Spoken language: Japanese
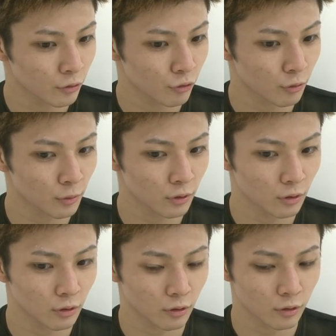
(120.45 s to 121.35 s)
自分、
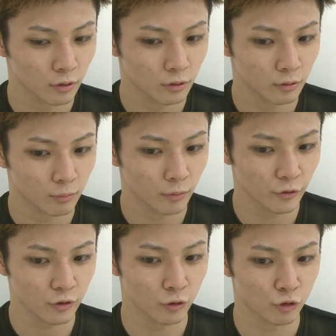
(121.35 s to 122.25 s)
まあ、
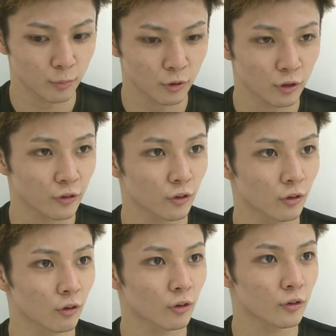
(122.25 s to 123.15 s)
ずっと自分の理想
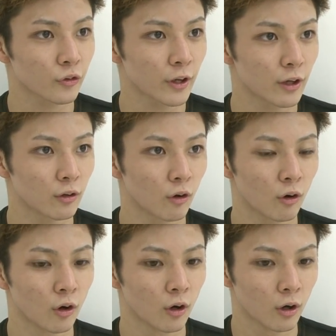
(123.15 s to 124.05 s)
のスタイルを